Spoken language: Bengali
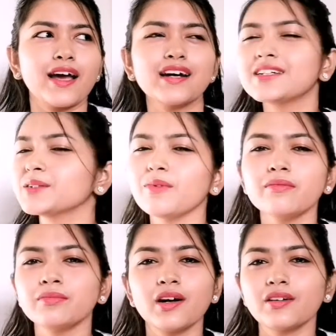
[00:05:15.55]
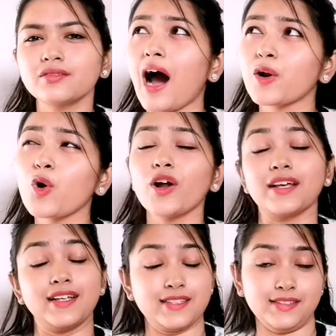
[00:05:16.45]
আই কান্ট রিমেম্বার আরও
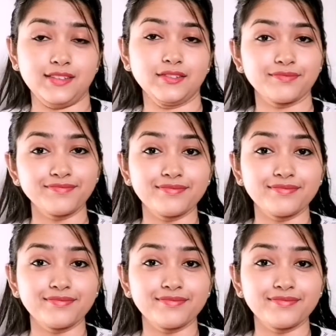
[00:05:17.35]
অনেকে ছিলেন